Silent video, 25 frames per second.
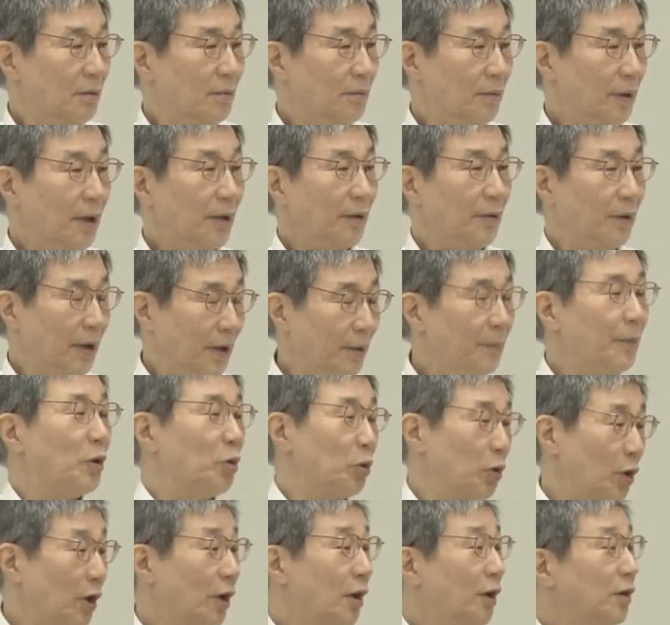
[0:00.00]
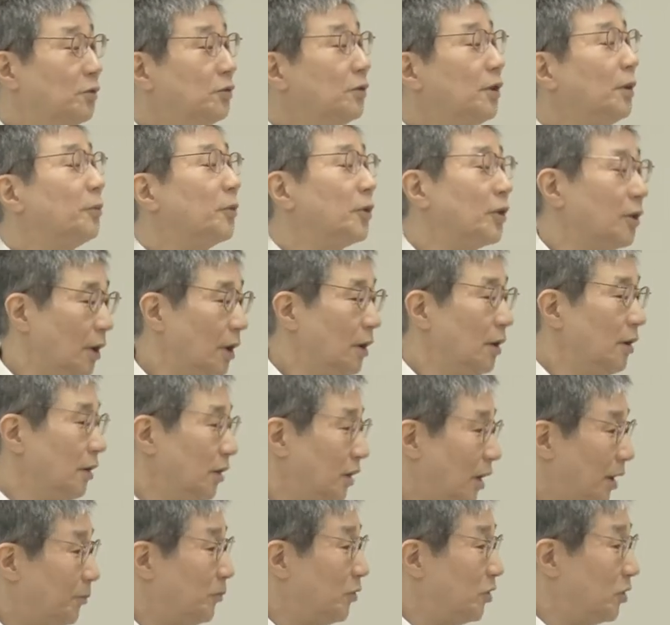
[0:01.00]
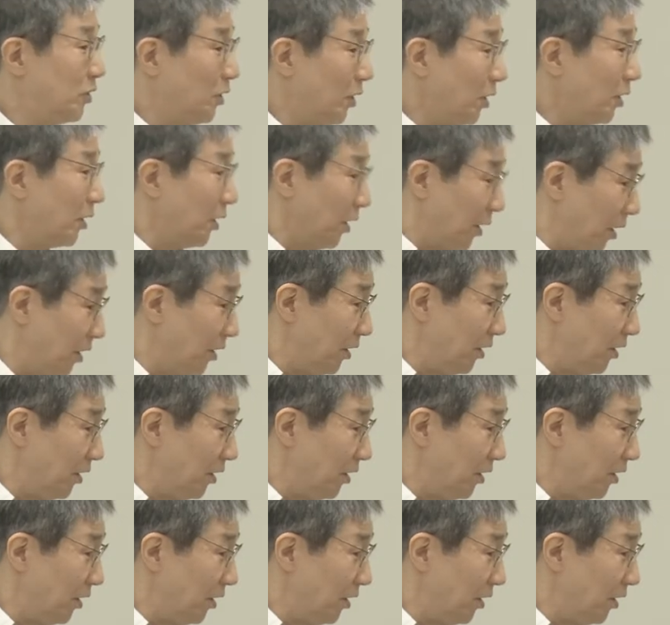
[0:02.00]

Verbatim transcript: ら、まだこれからやるんだもんな。 M1 だっけ？